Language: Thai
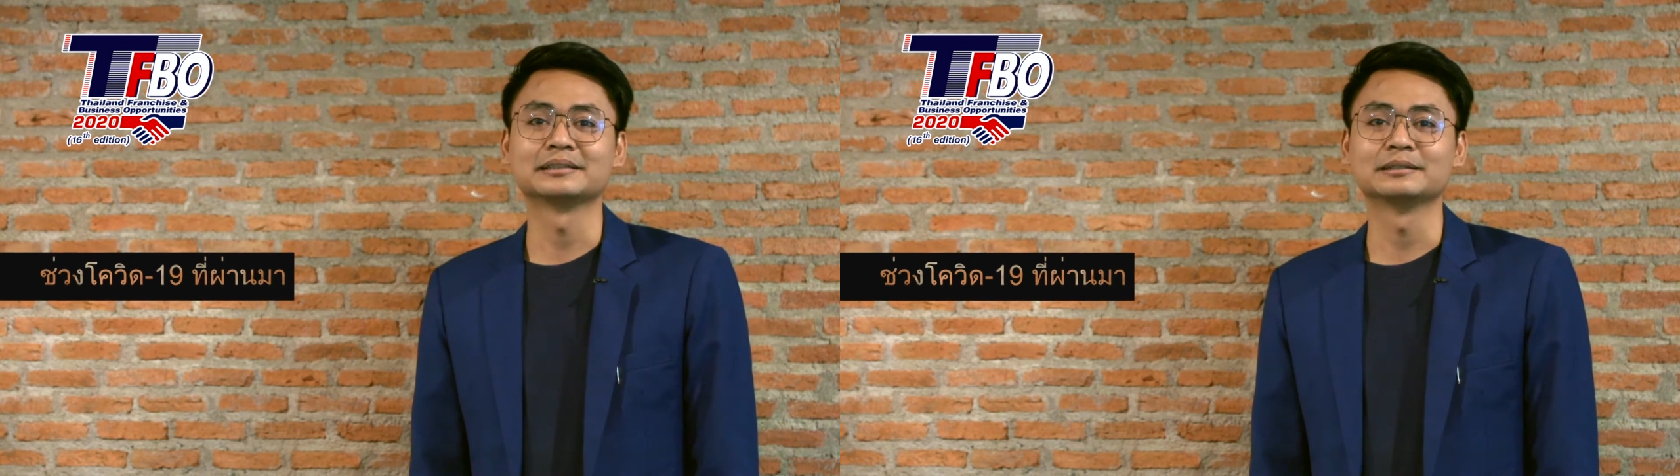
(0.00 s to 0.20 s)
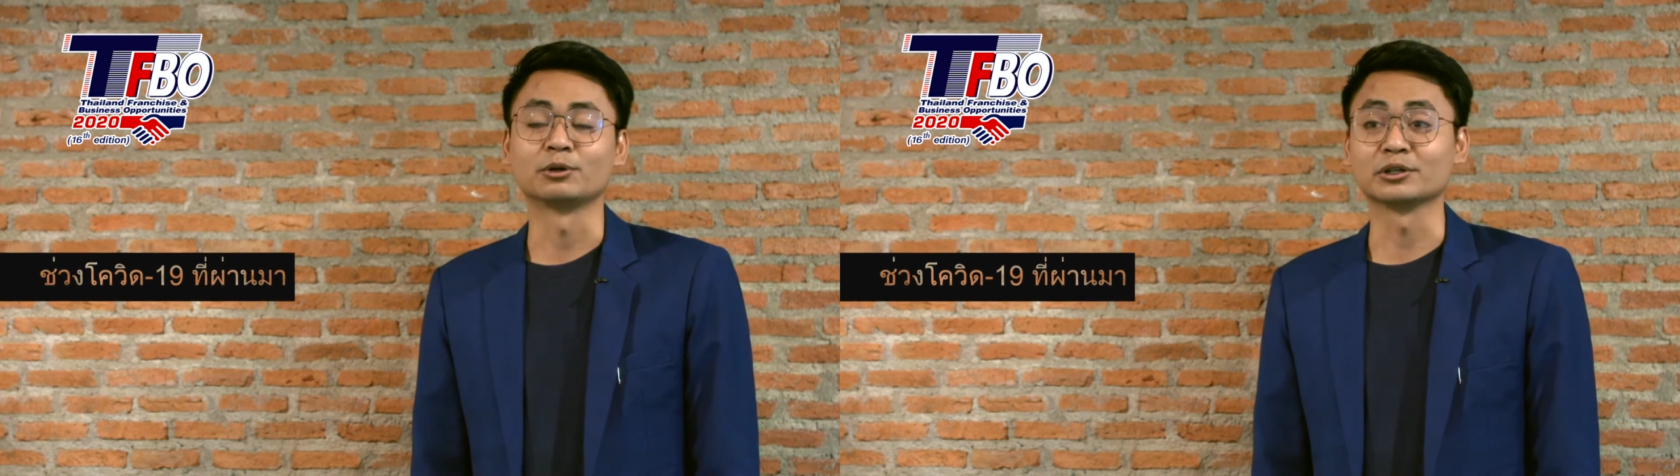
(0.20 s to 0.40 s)

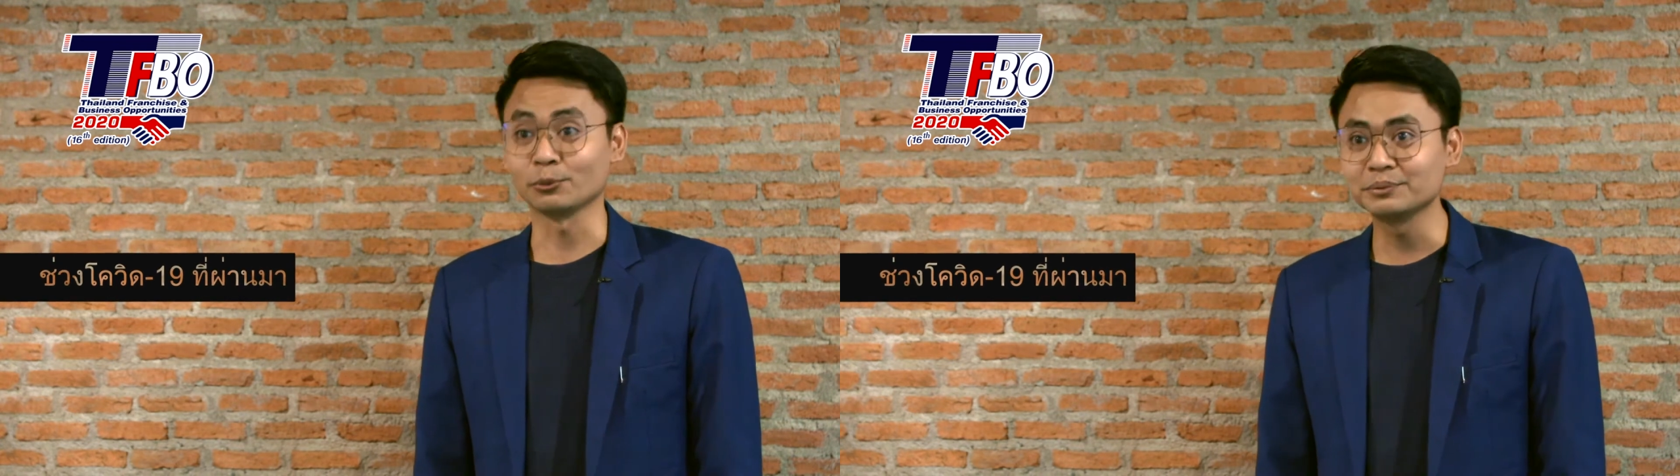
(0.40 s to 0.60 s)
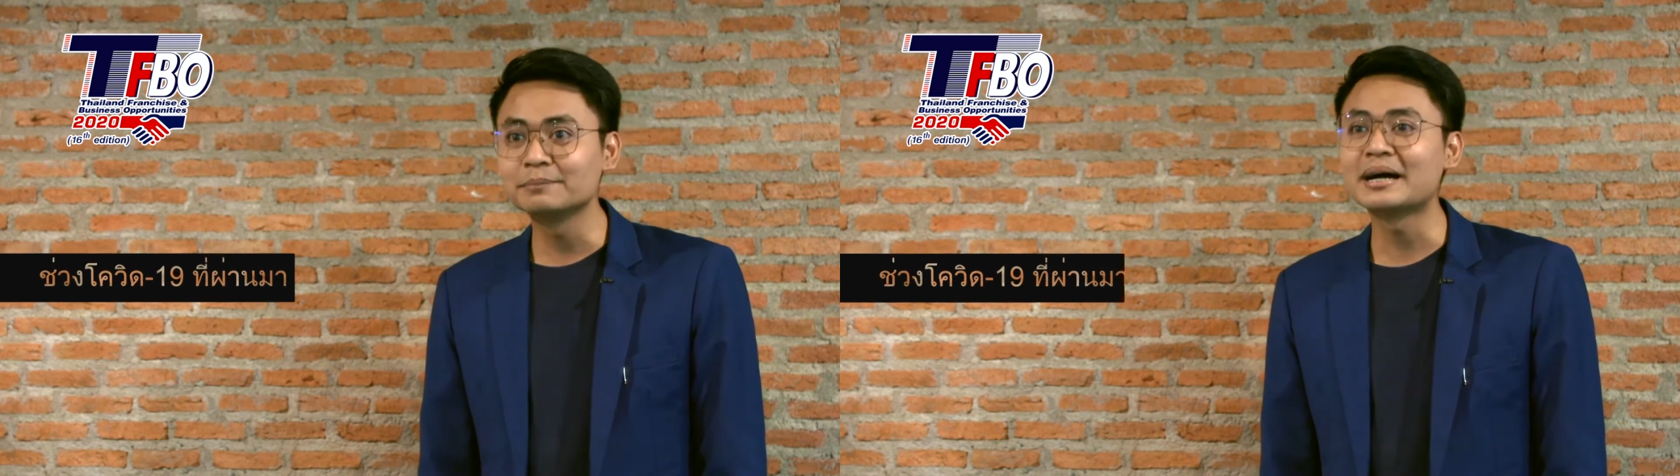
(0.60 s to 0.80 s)
เจอผลก
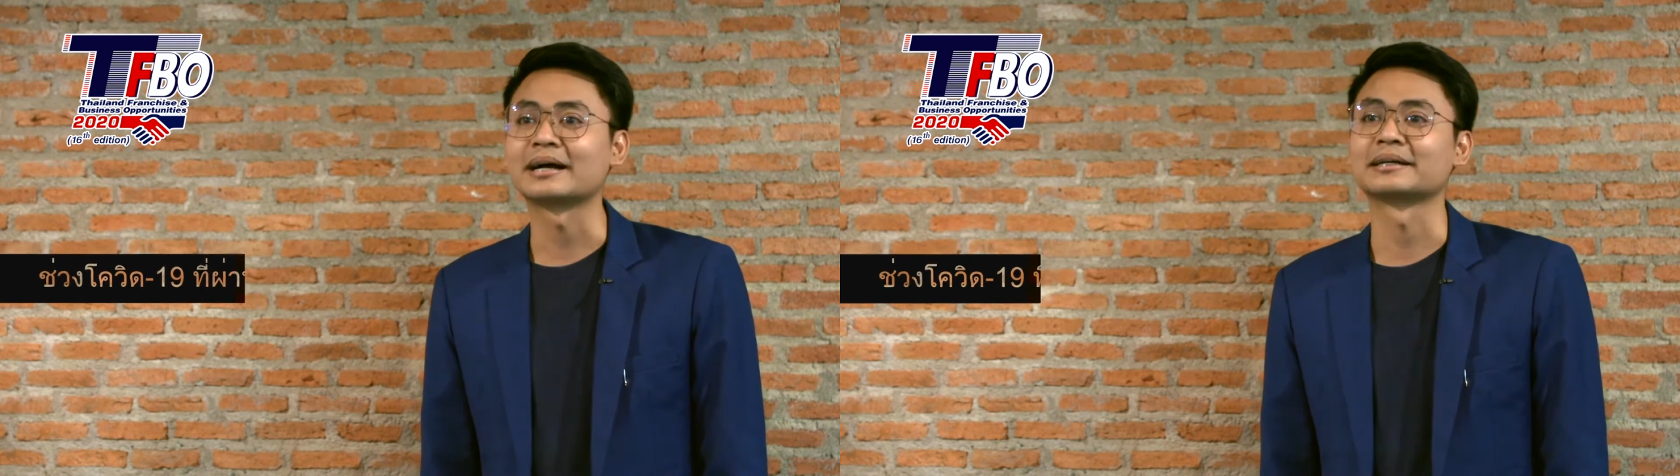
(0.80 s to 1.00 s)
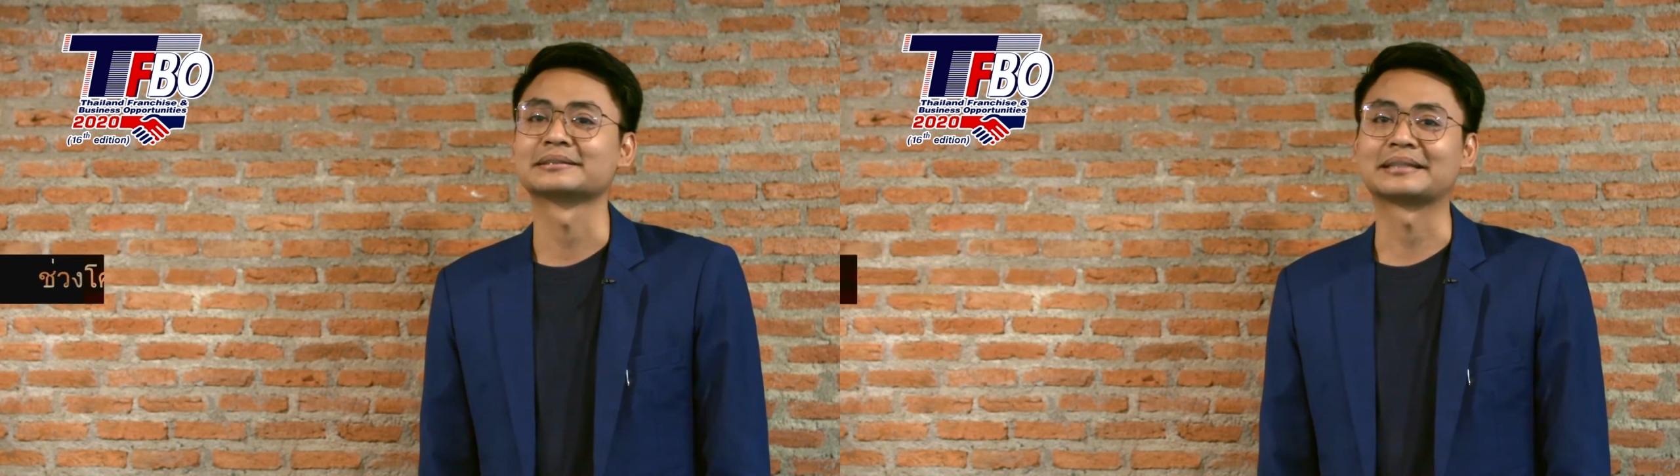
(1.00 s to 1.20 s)
ระทบเยอะ
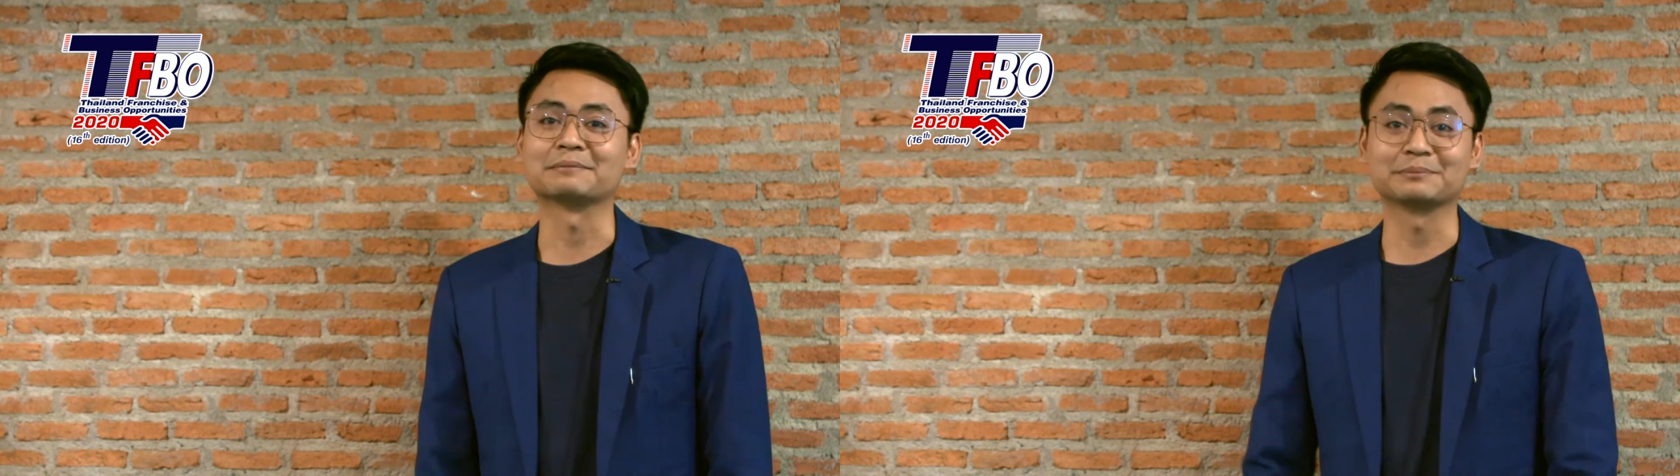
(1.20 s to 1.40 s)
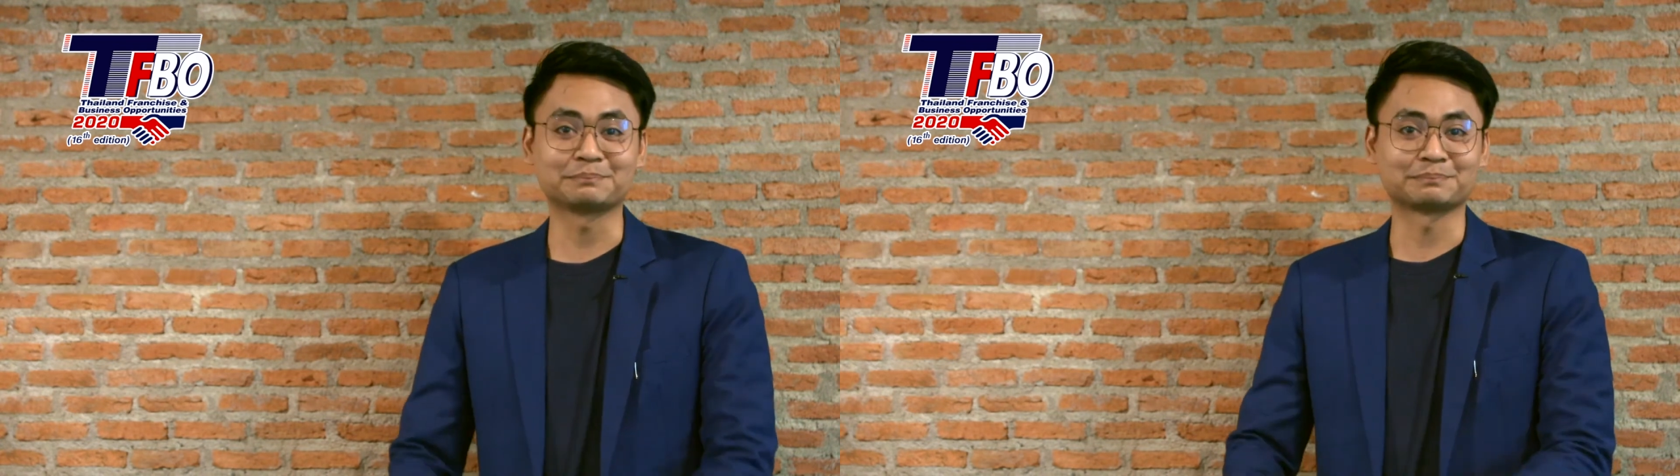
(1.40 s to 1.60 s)
มาก แต่
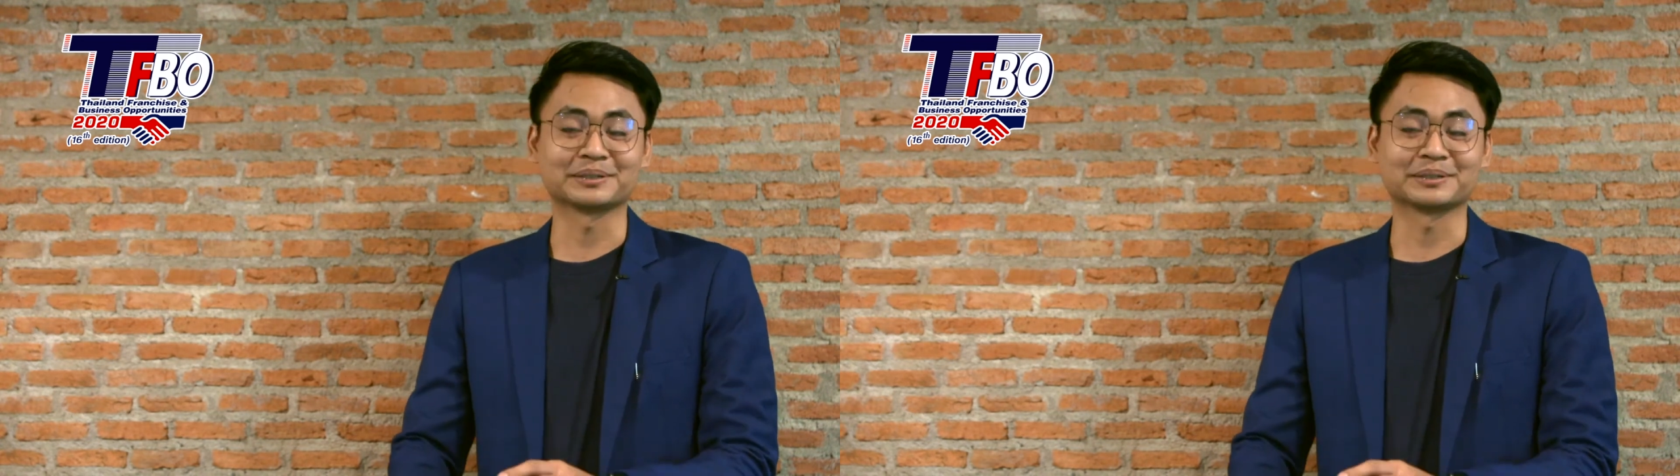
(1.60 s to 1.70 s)
มัน